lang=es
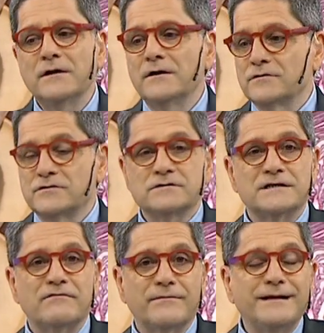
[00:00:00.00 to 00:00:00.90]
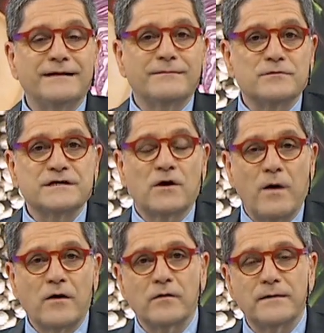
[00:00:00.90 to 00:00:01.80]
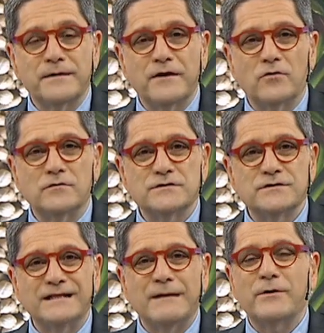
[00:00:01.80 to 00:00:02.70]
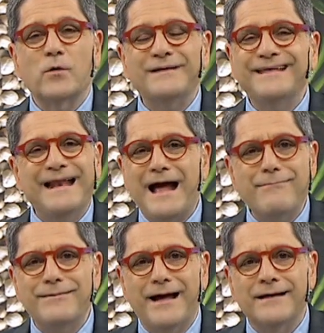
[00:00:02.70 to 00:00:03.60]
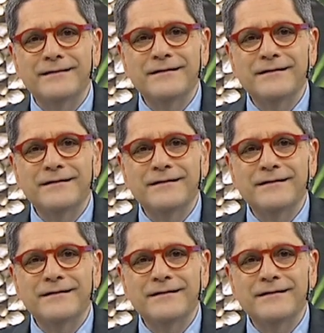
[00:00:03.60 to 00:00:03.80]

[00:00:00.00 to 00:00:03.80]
Nosotros en la familia tenemos a Juaco, que es médico nutricionista, pero cualquiera habla,